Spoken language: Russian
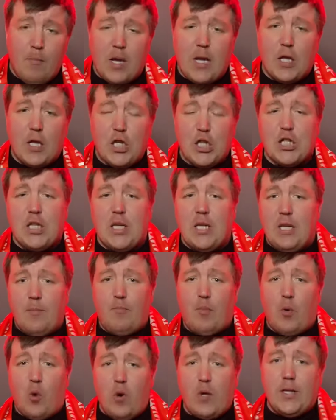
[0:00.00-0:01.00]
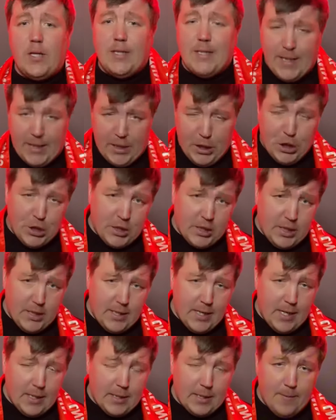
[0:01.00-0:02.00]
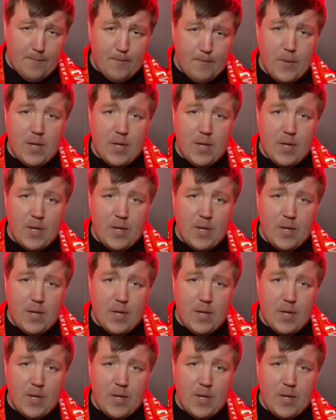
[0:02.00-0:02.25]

мы, конечно, и про исторические даты.